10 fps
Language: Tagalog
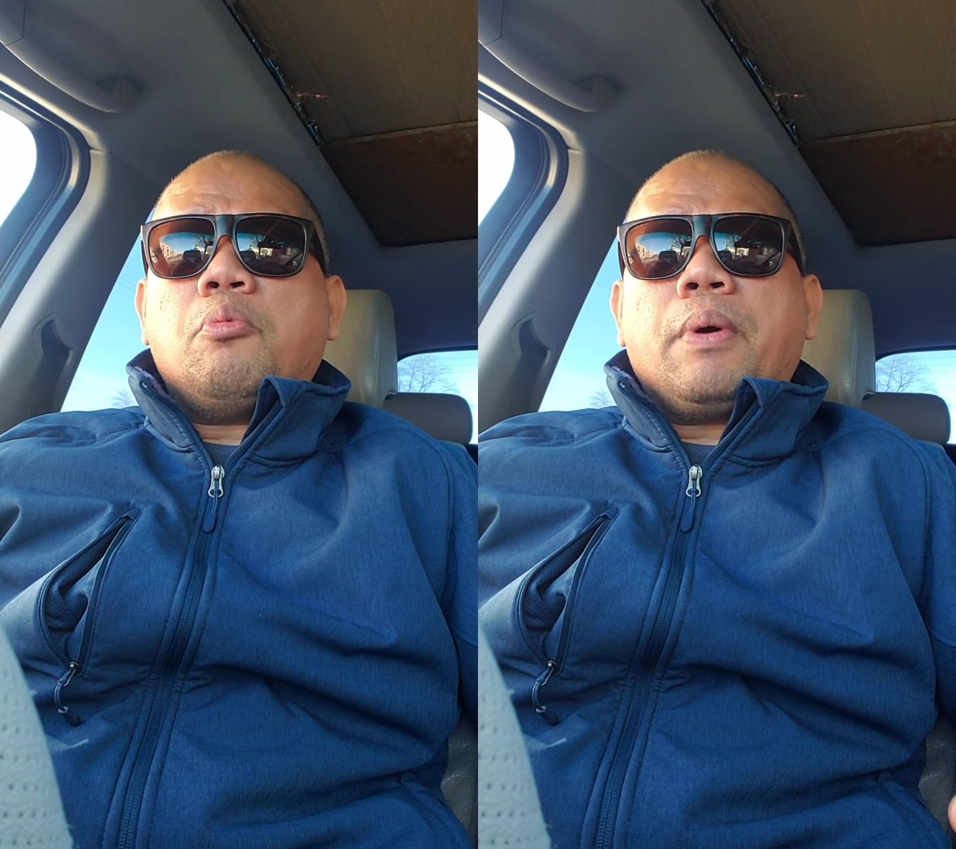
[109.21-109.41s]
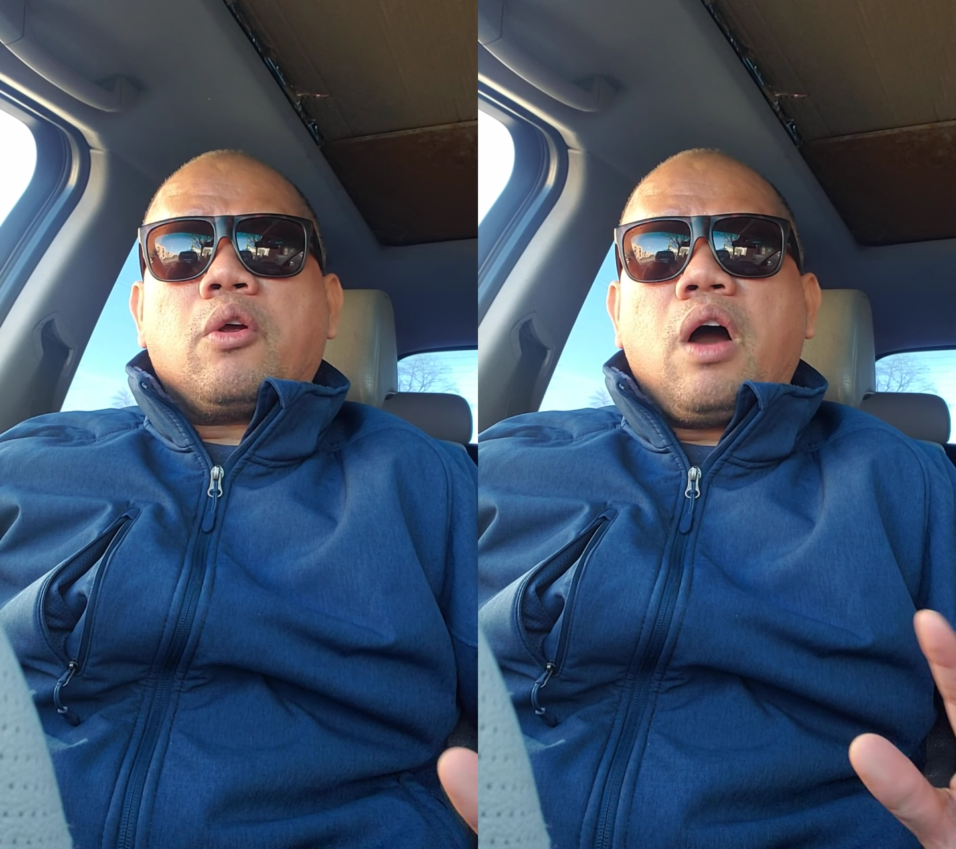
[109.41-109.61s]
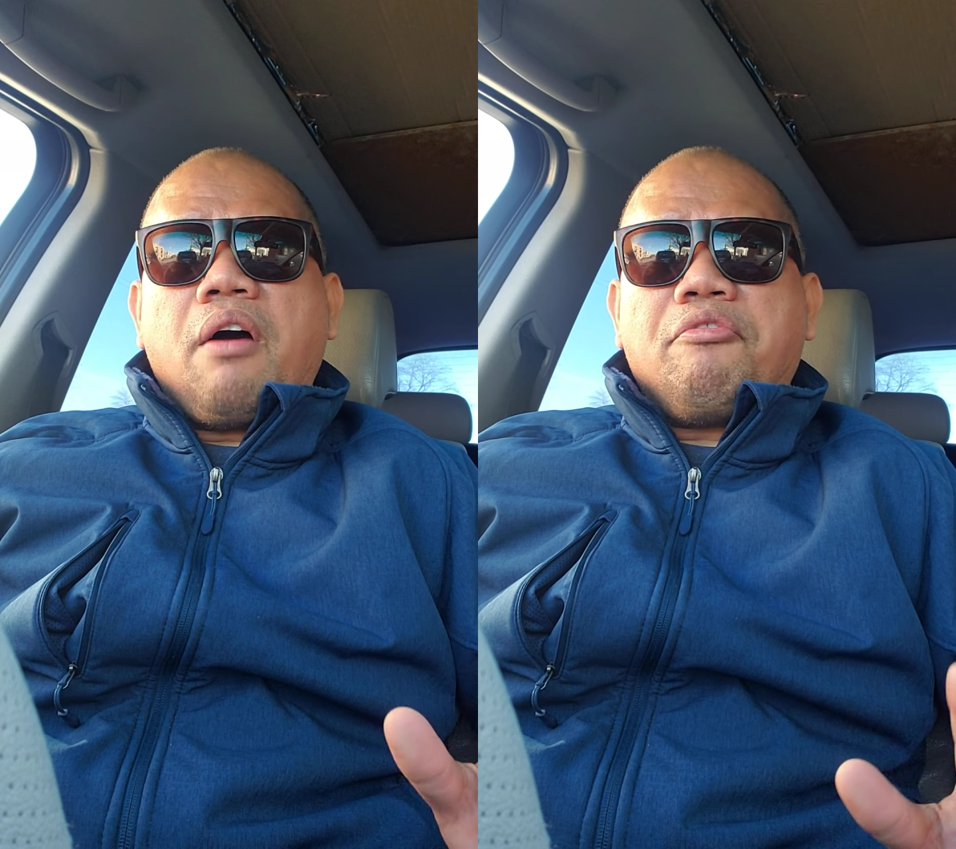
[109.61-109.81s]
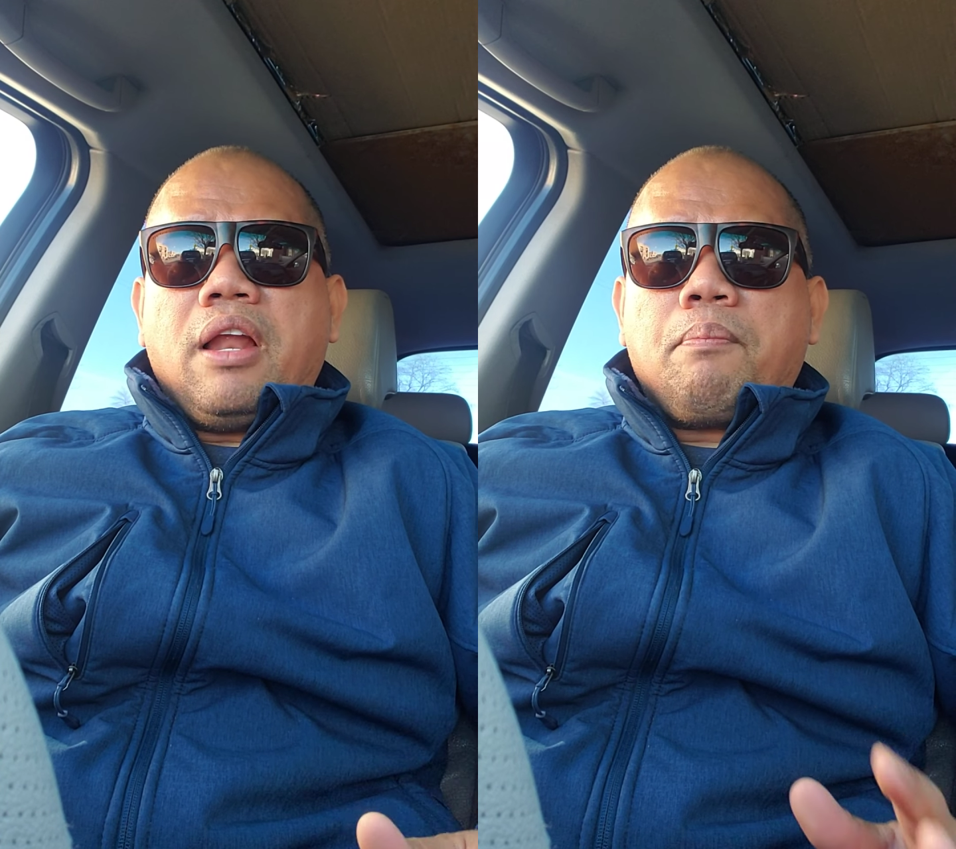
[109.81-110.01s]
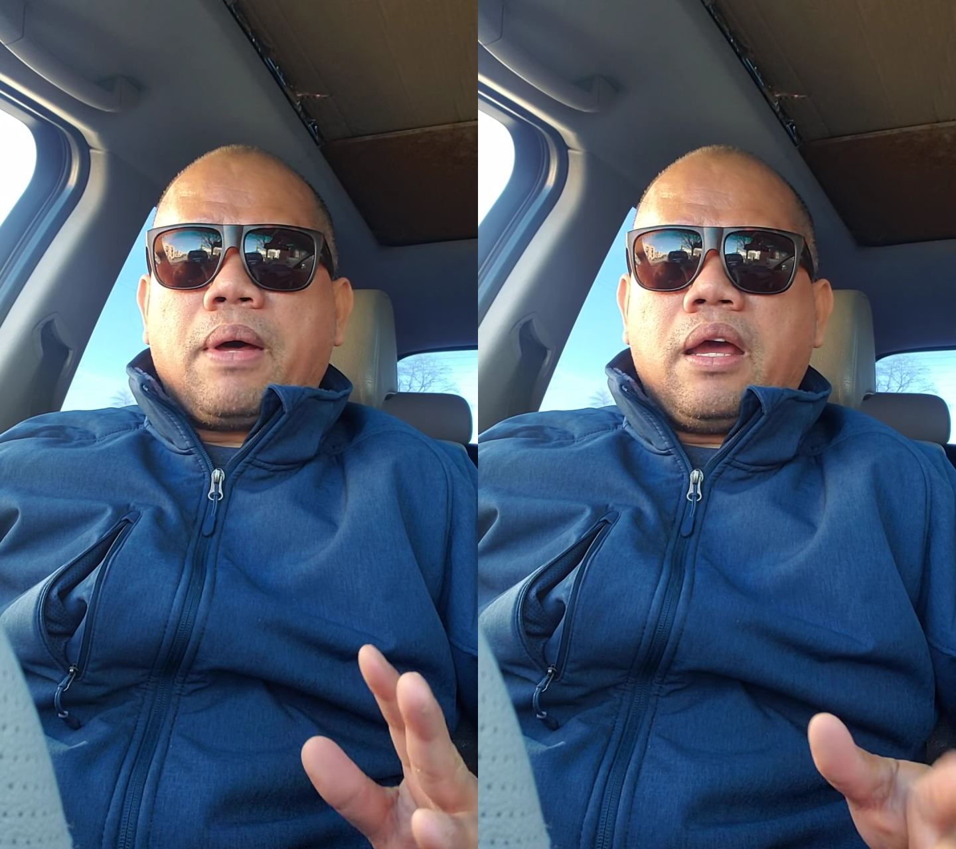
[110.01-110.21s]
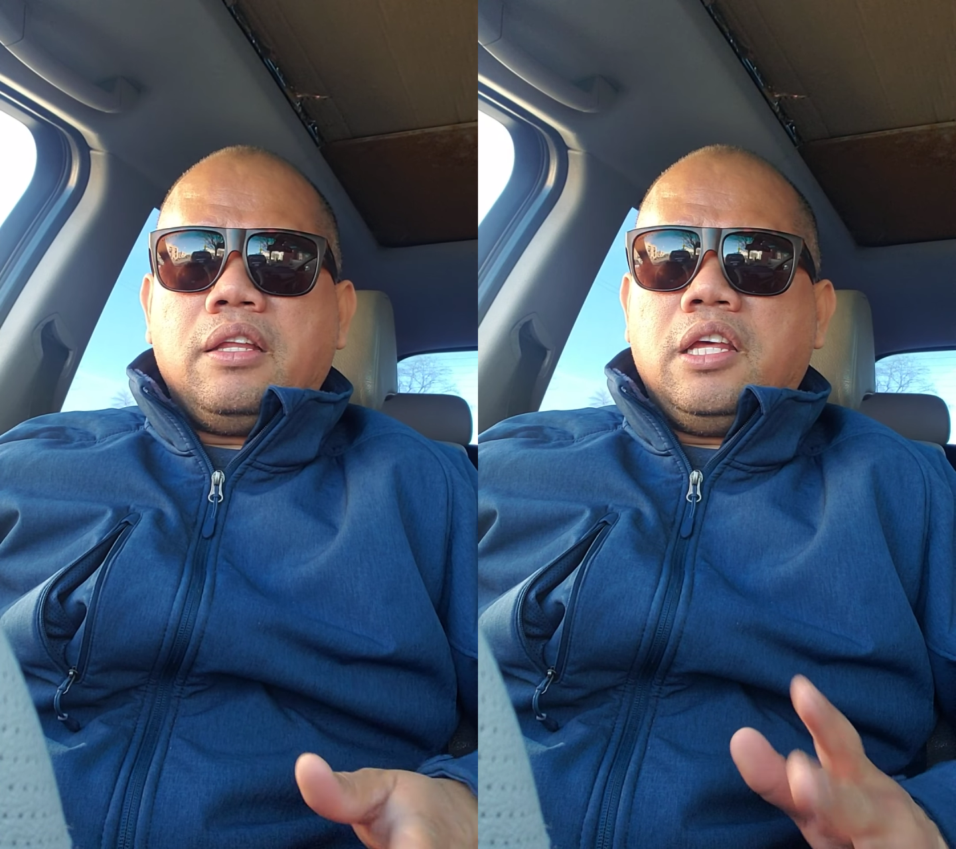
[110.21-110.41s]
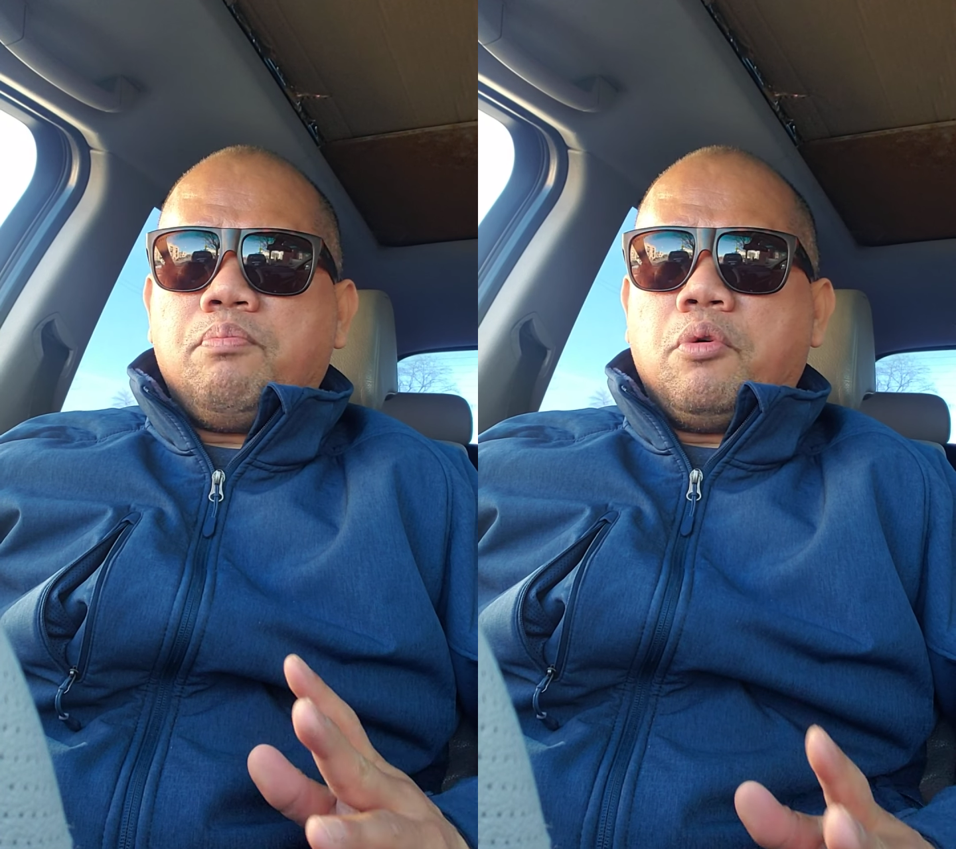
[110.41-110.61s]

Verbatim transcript: Pero half lang para hindi